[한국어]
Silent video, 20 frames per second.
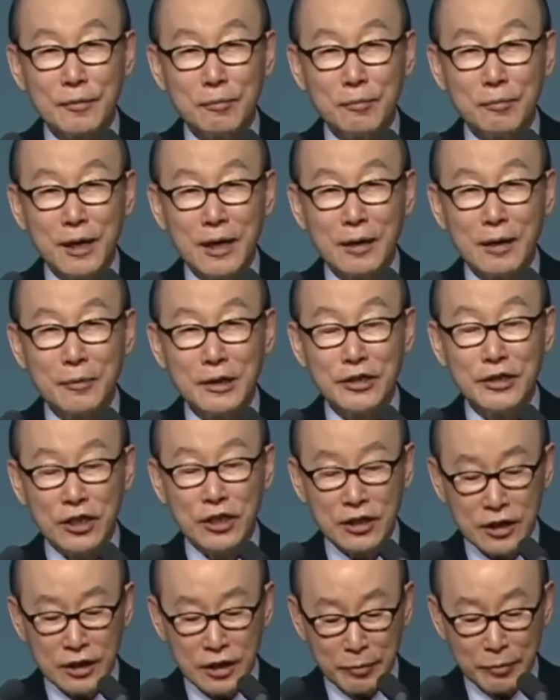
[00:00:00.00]
마음을
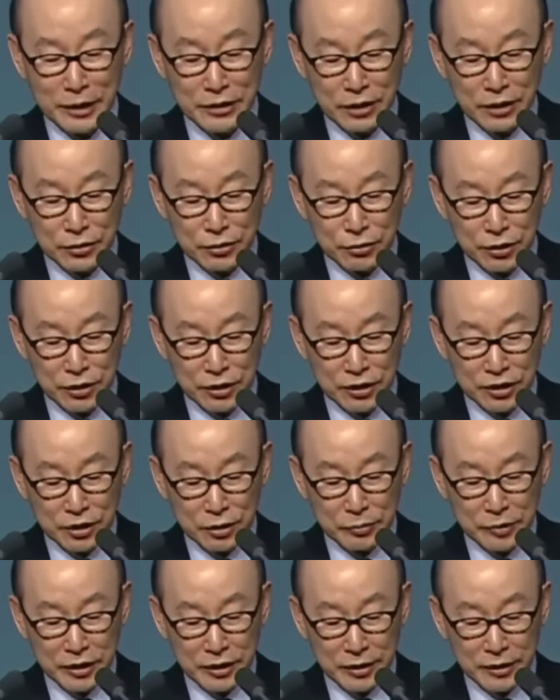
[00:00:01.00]
즐겁게 만들어주는
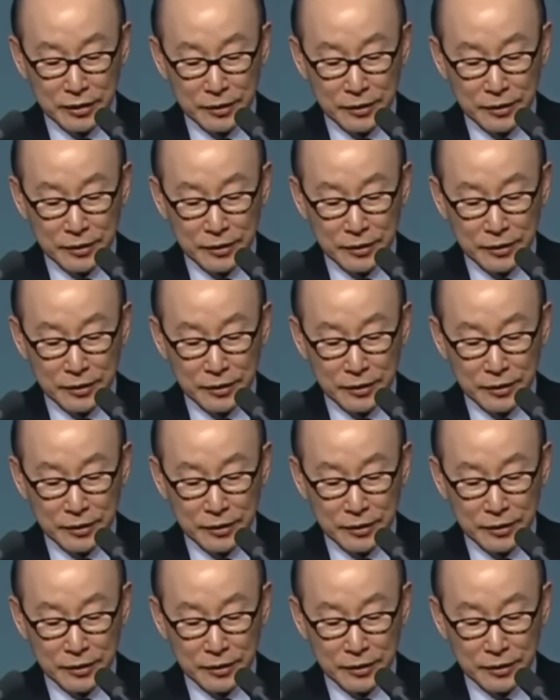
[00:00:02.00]
것입니다.